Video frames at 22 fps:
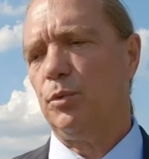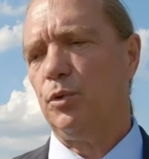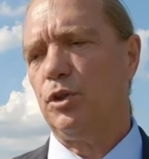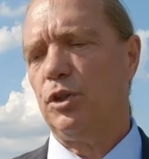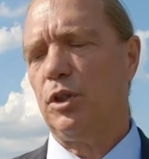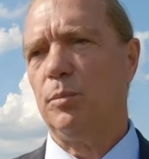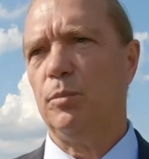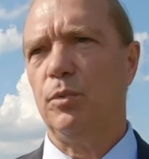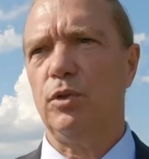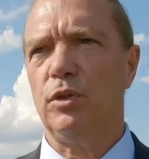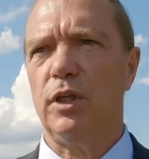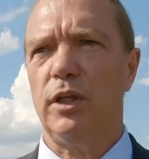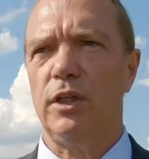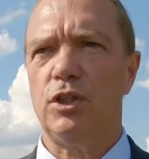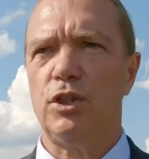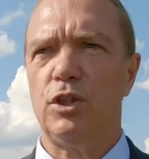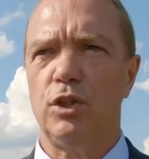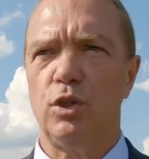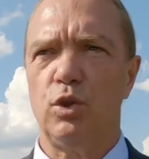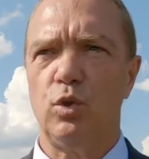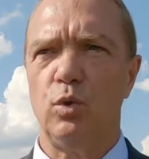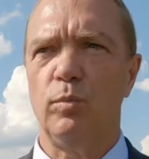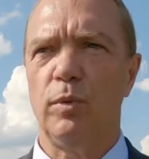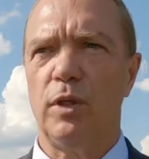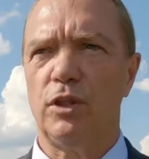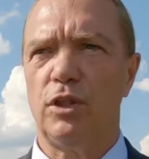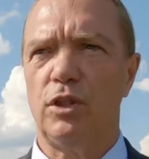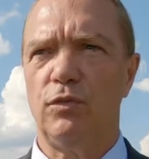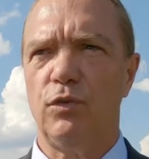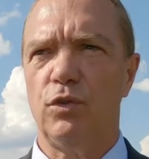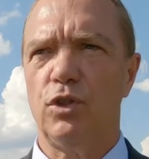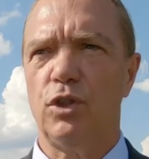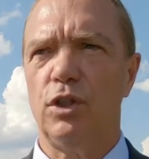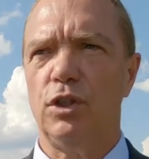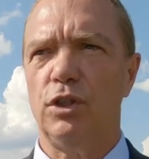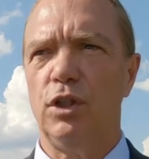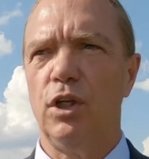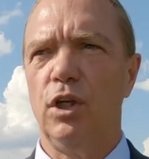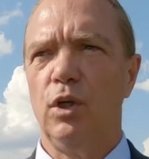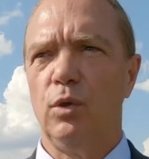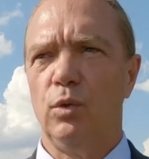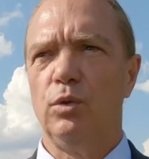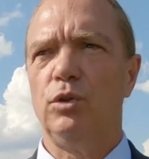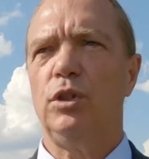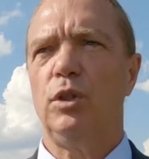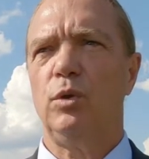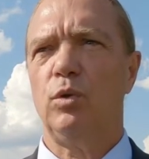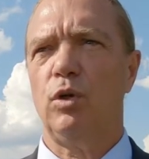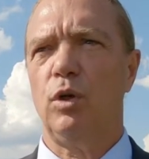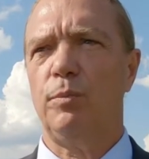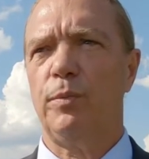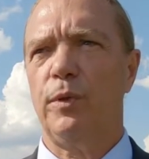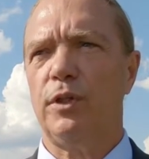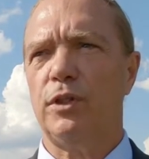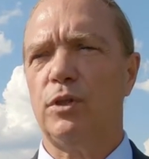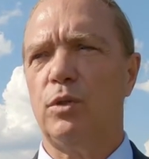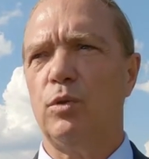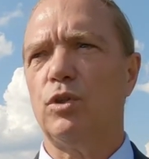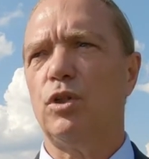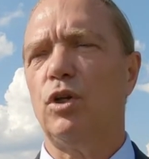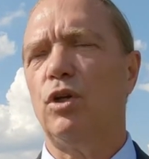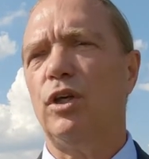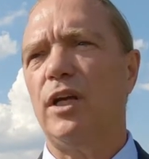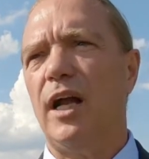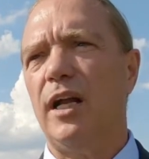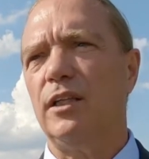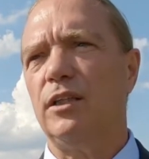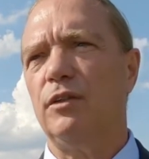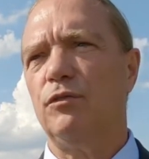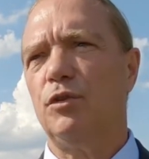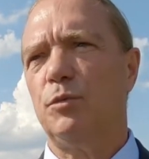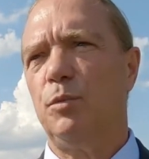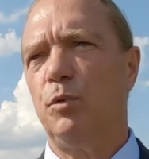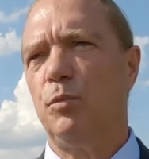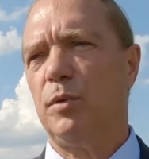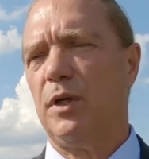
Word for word: później Monet czy Schumann stworzyli Unię Europejską z, lojalnym